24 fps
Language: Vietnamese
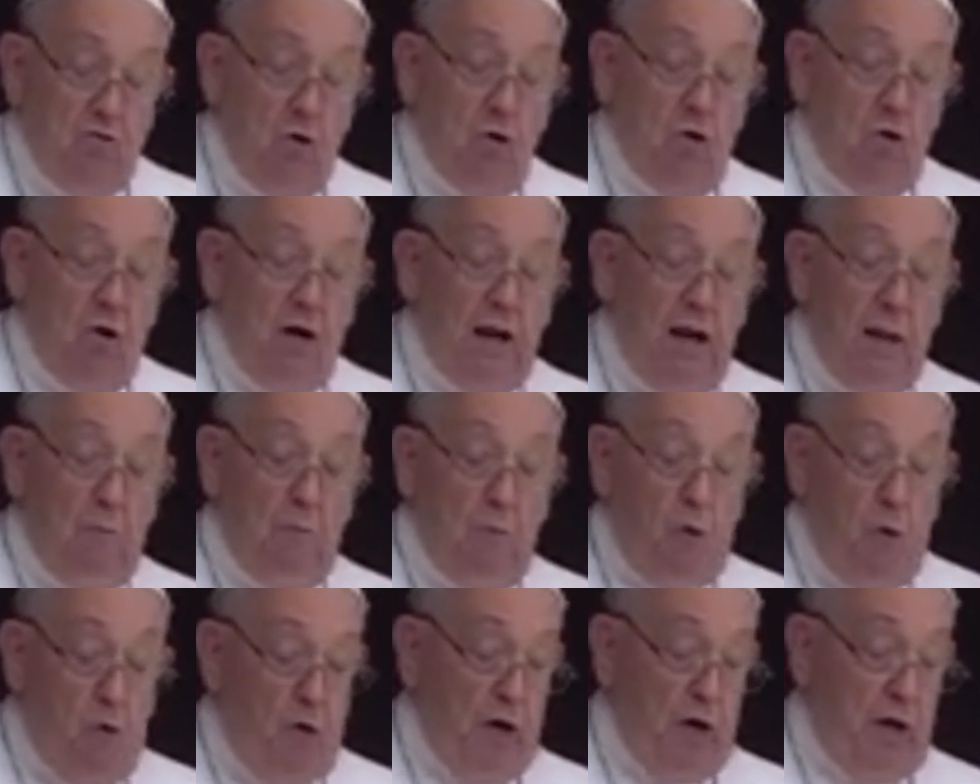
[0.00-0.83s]
thông
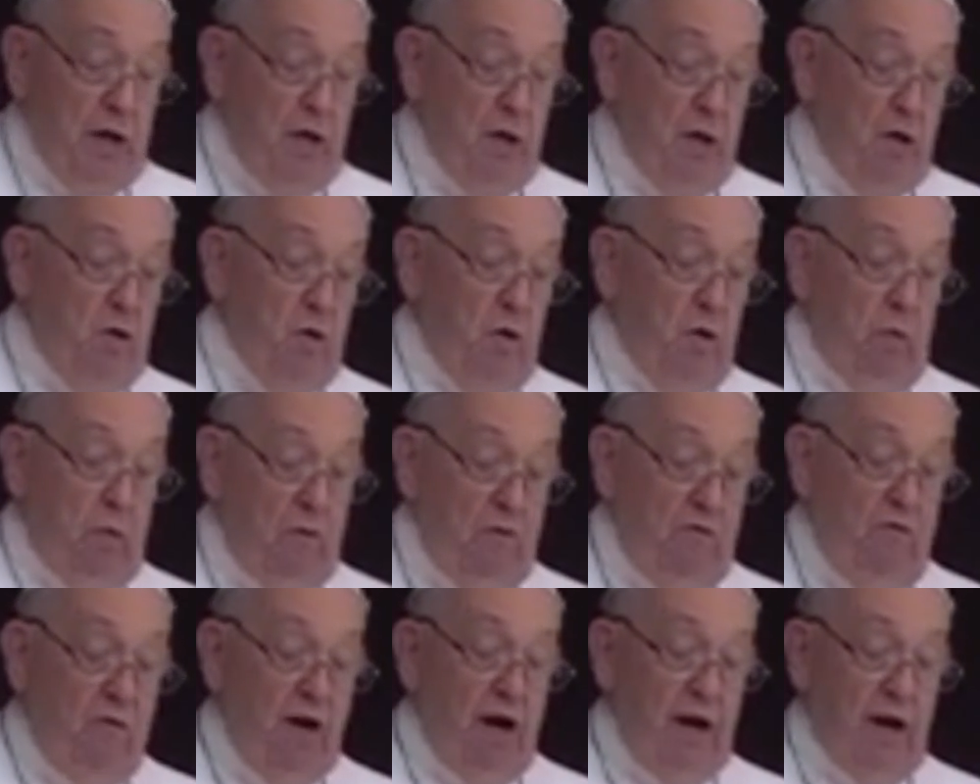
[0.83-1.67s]
điệp của cha
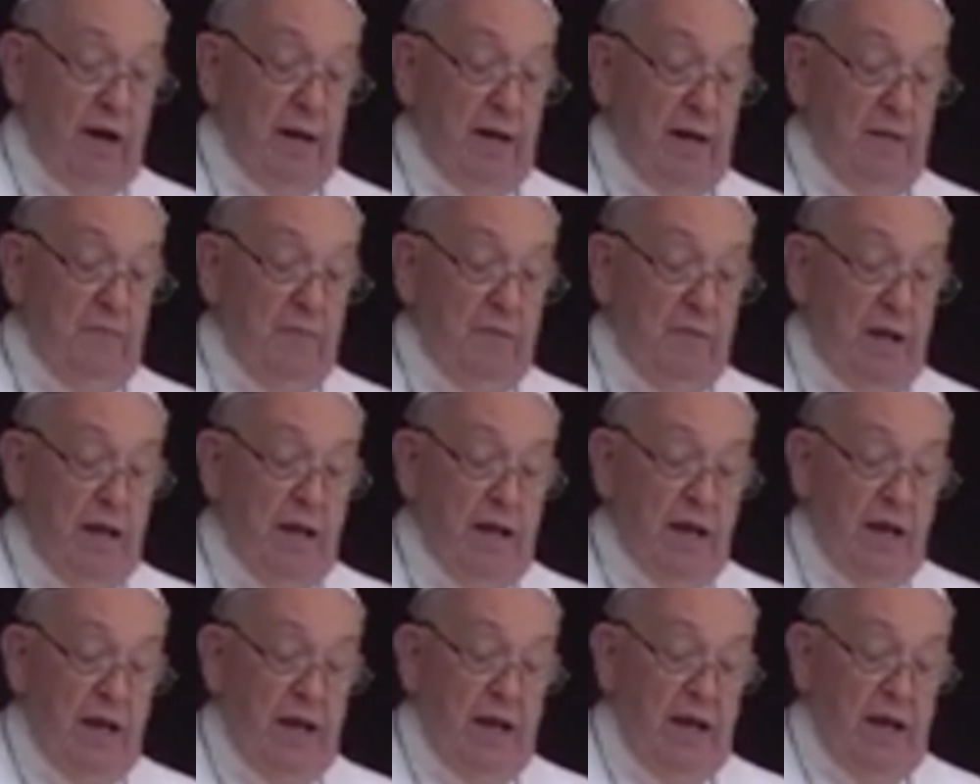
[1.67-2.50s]
và mẹ
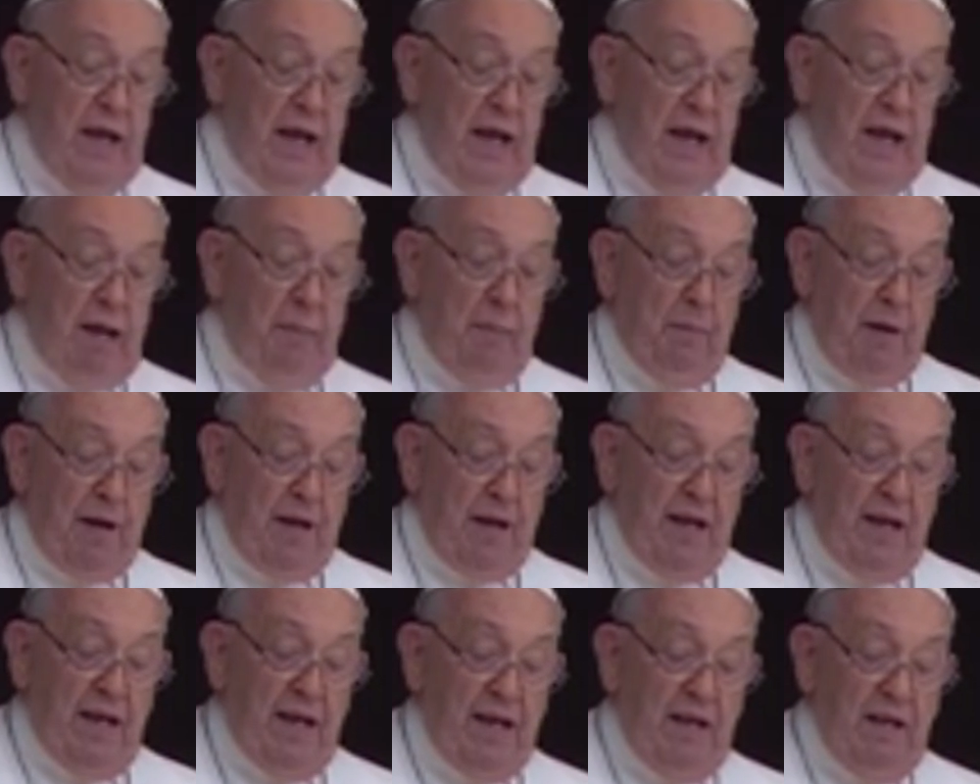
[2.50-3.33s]
di sản
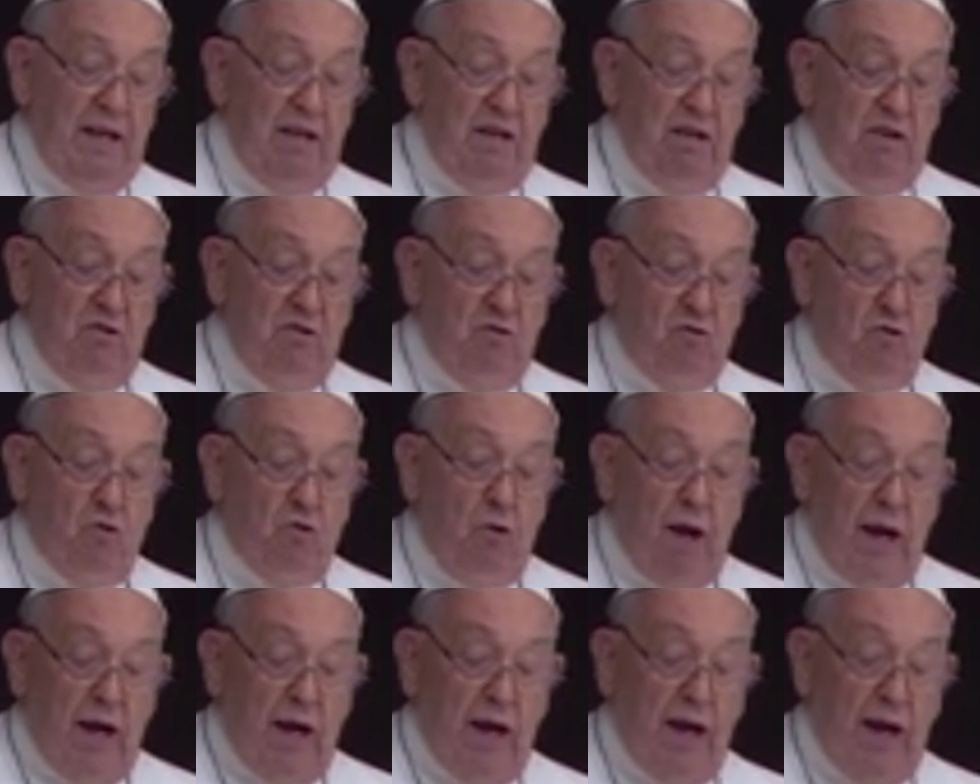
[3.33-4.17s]
quý giá nhất
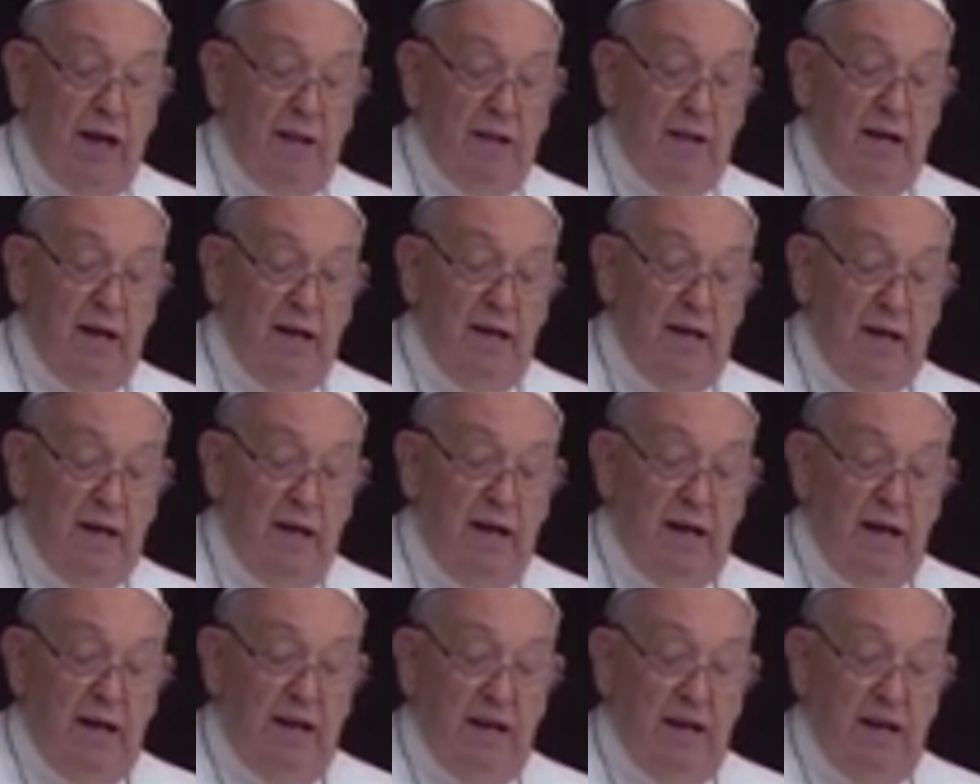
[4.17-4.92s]
cho con cái